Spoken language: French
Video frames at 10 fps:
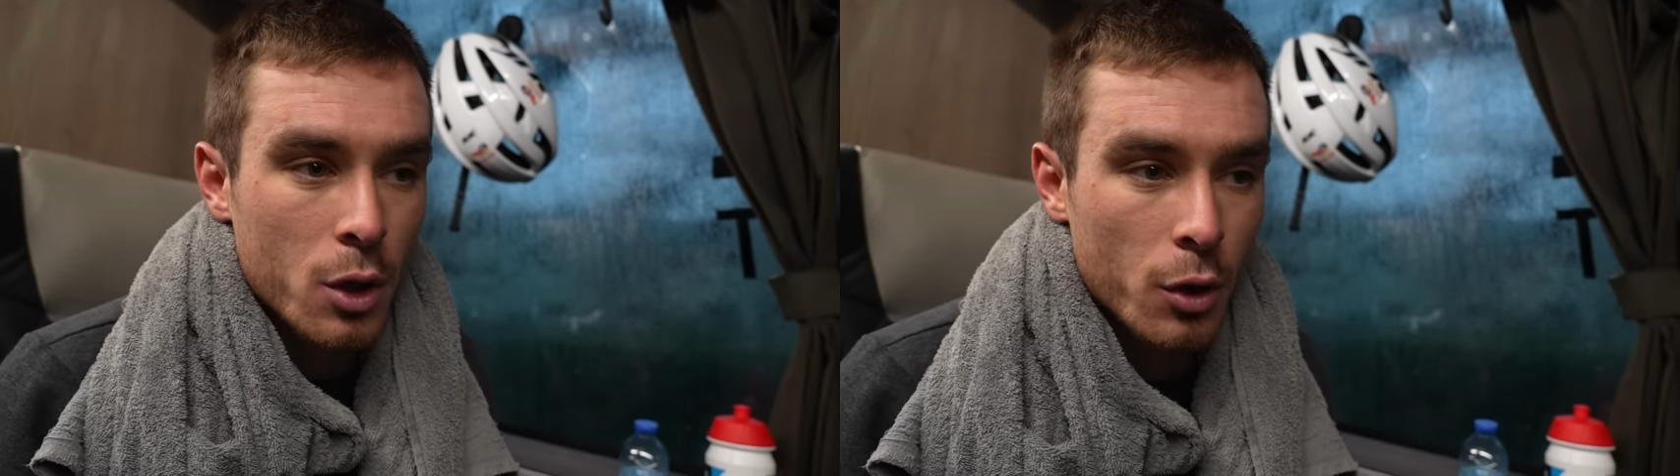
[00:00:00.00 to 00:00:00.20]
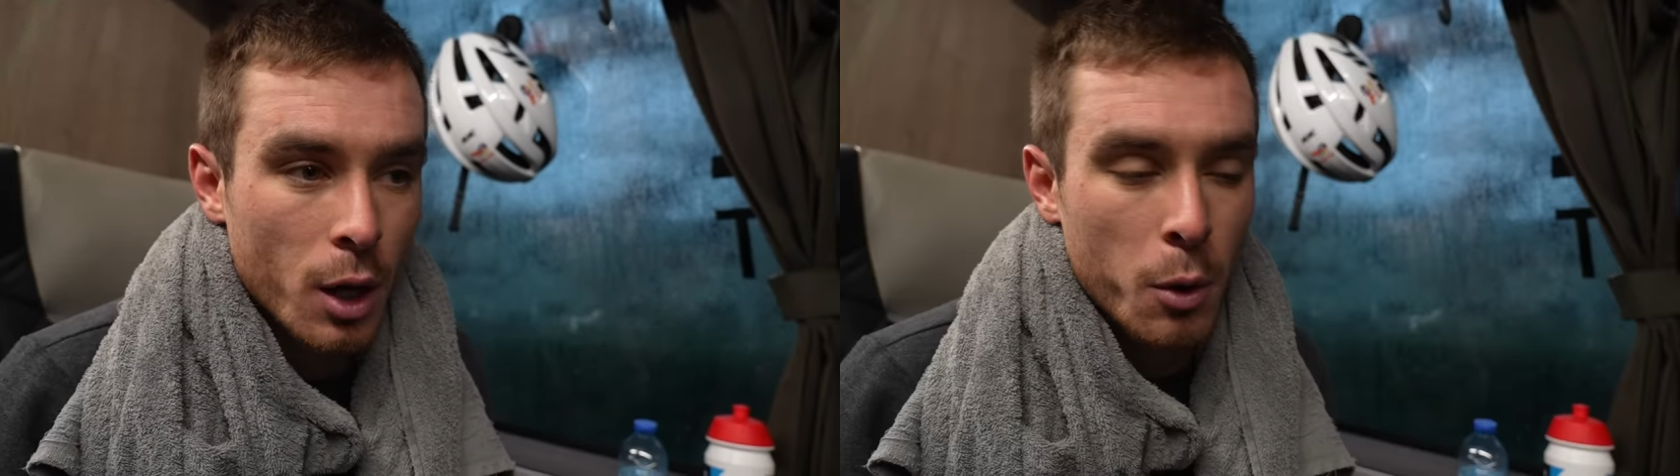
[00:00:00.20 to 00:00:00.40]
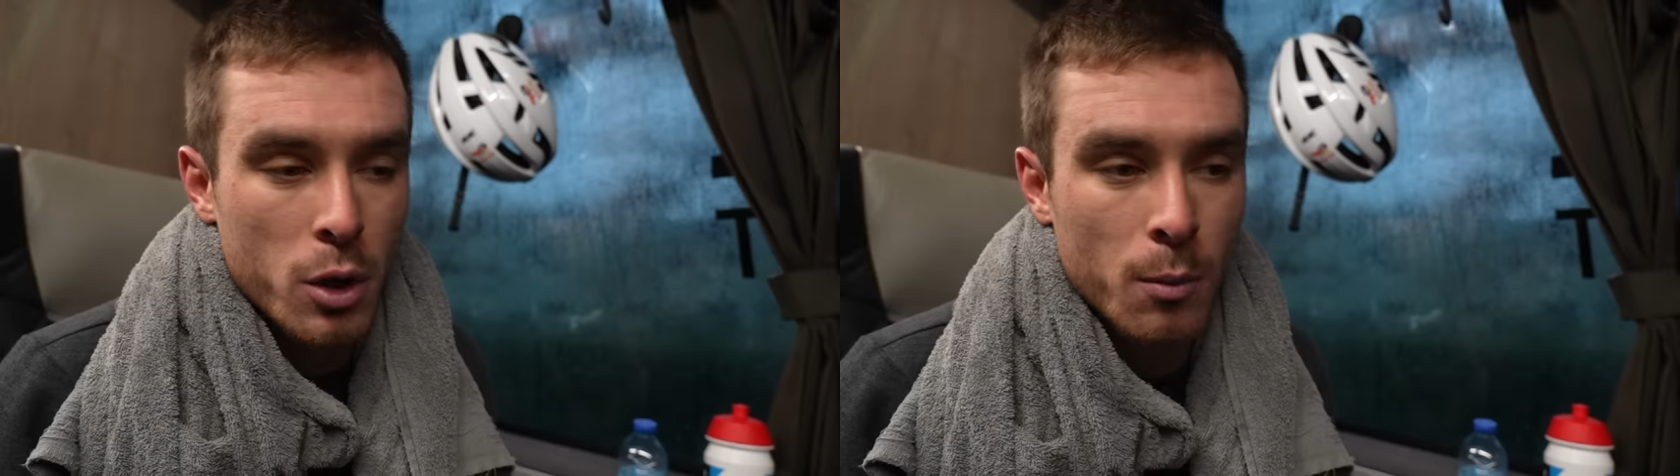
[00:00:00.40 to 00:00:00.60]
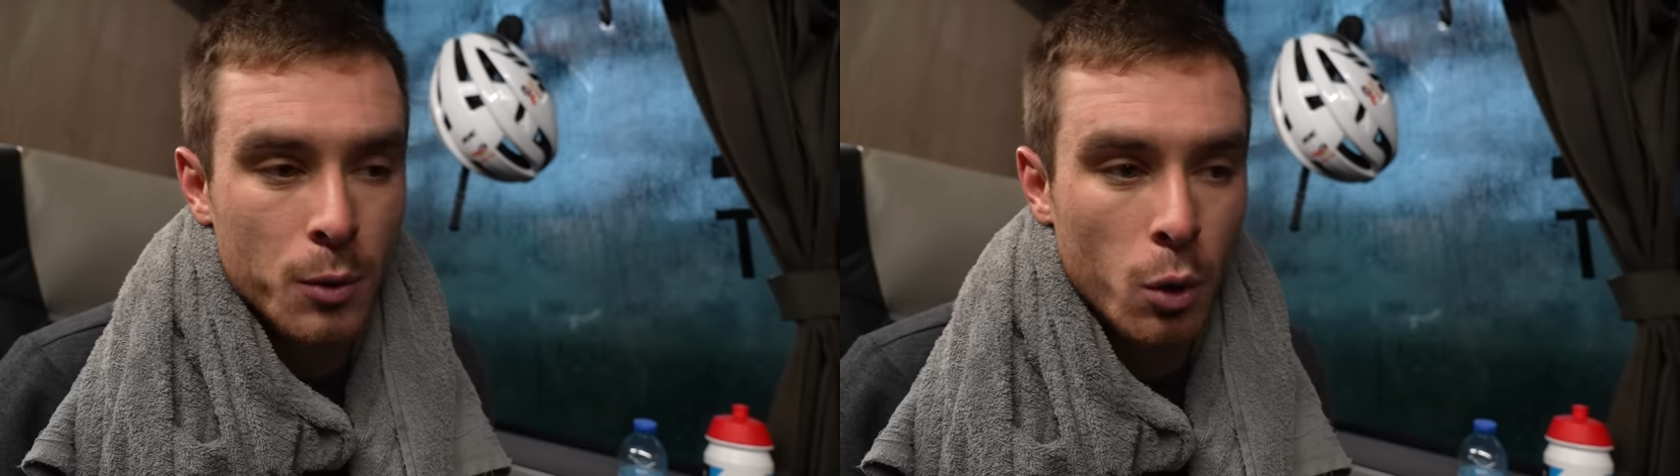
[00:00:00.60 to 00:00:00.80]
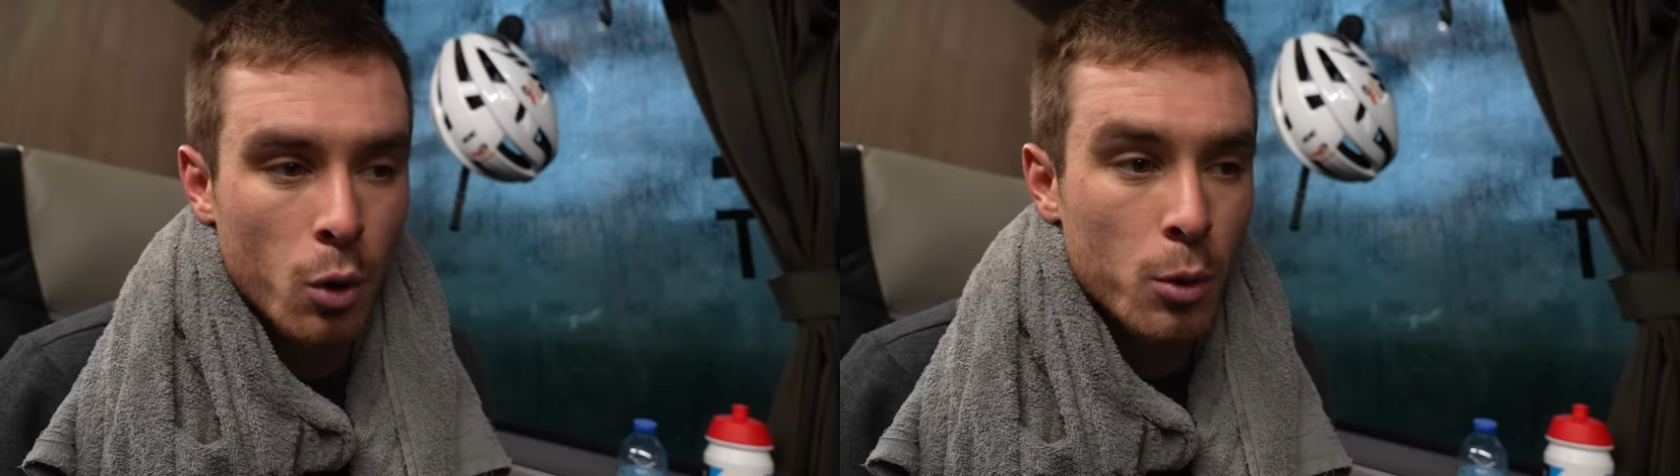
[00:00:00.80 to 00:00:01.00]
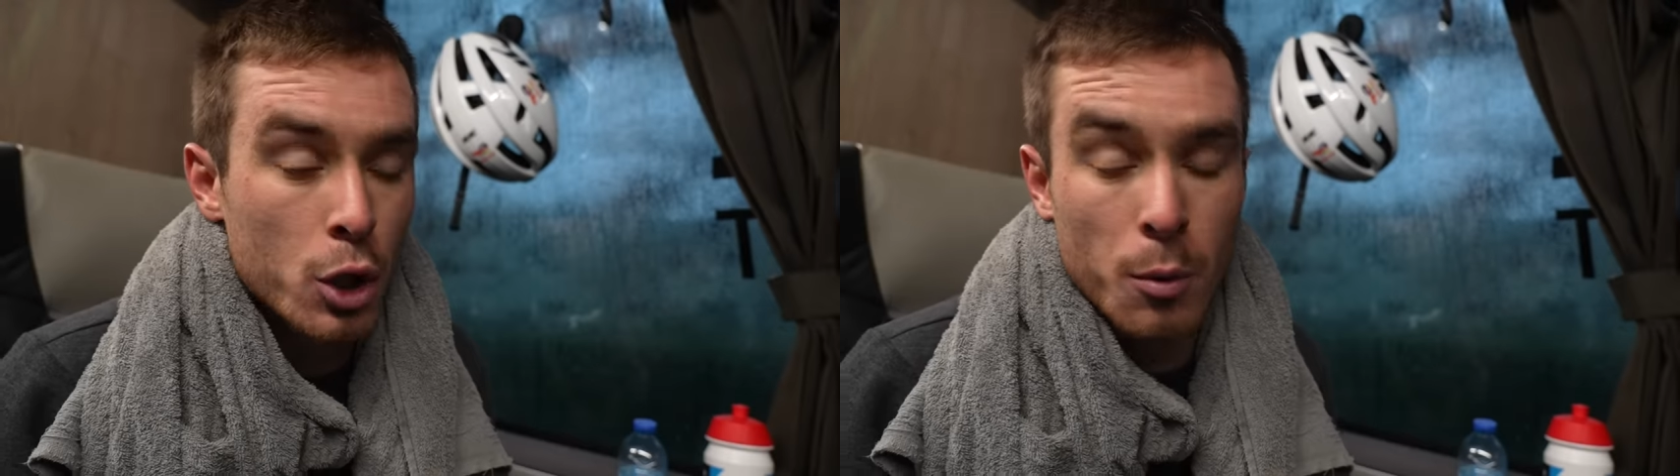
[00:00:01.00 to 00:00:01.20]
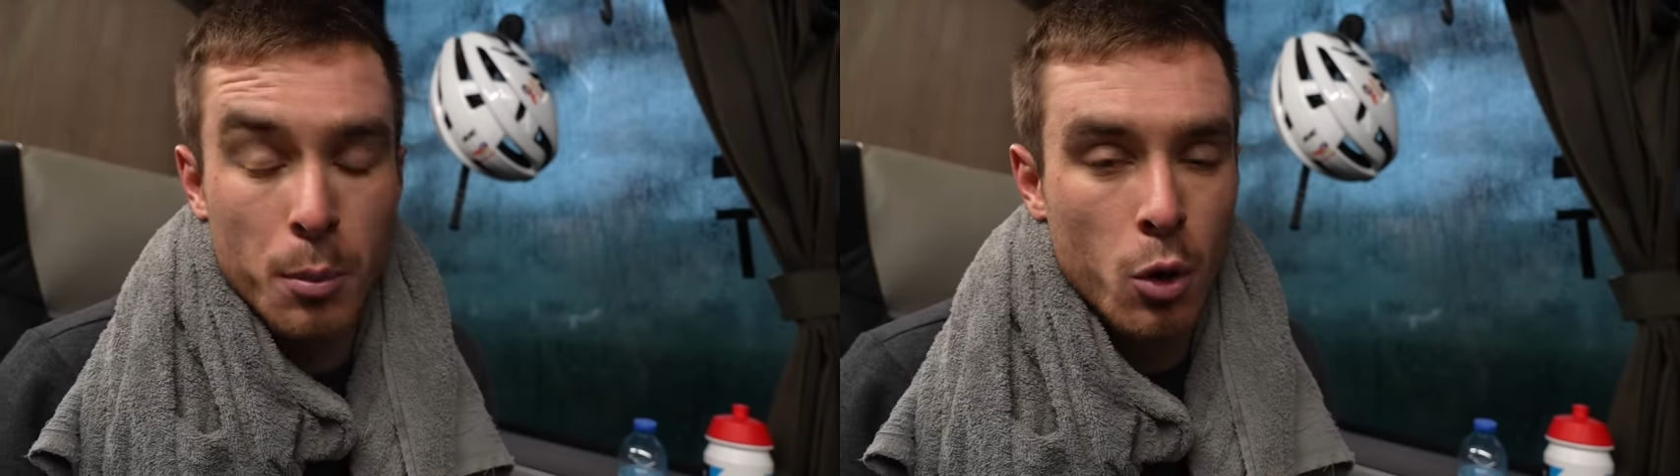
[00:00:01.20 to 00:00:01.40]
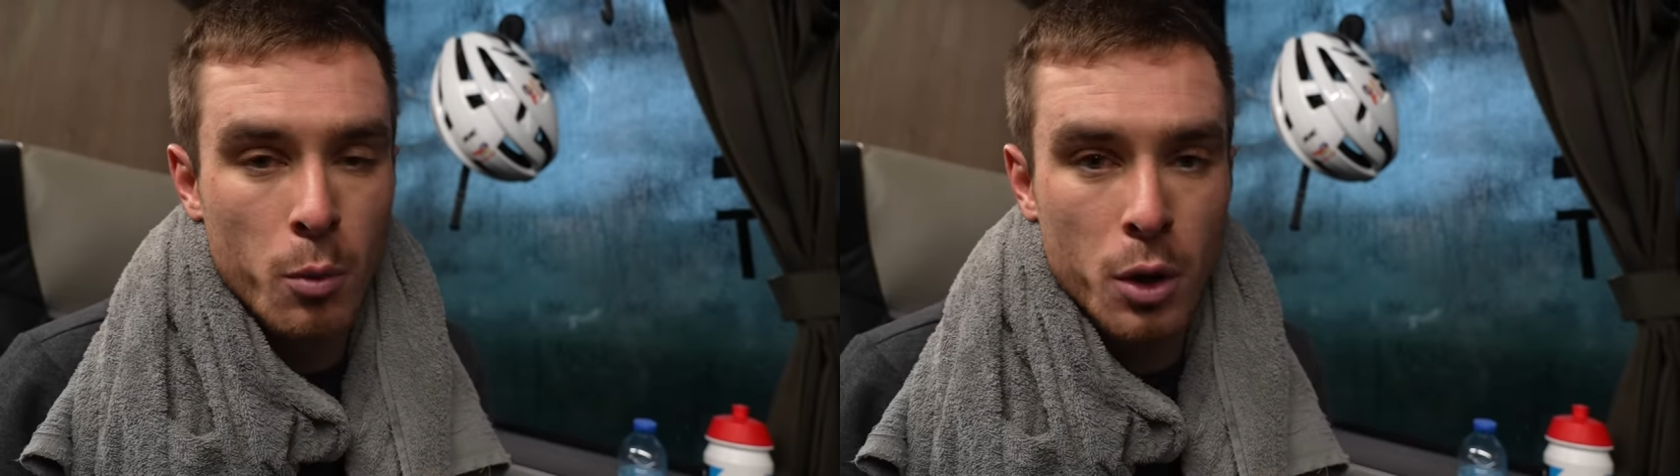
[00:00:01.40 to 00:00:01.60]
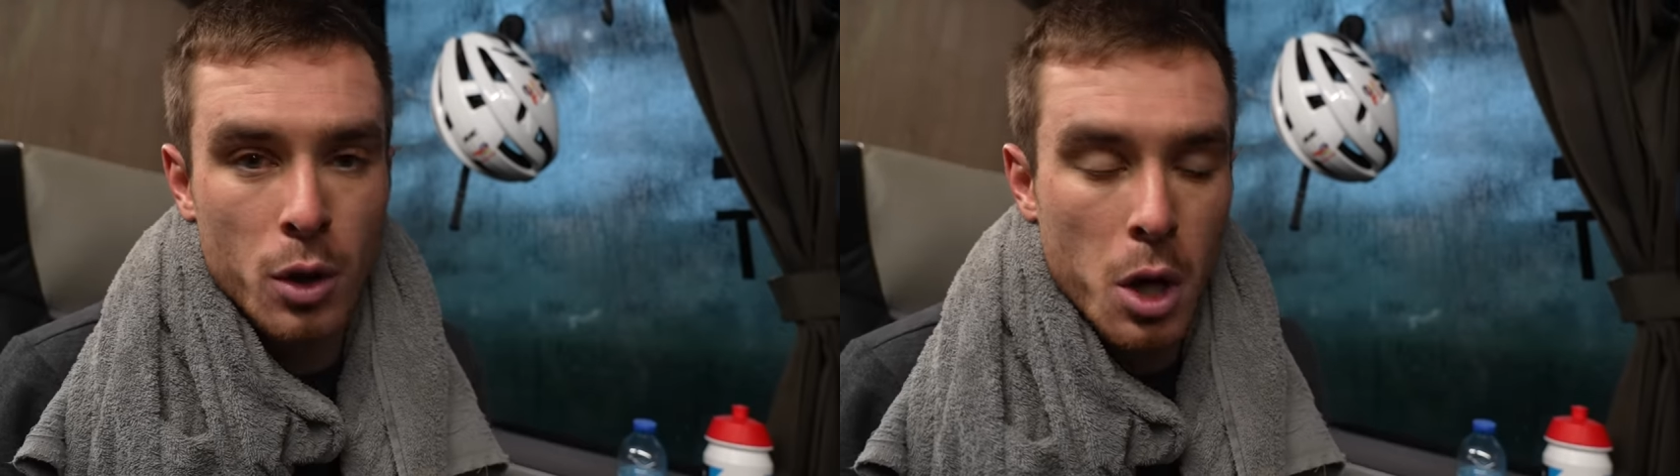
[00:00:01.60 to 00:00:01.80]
je termine dans un petit groupe, je sais pas combien,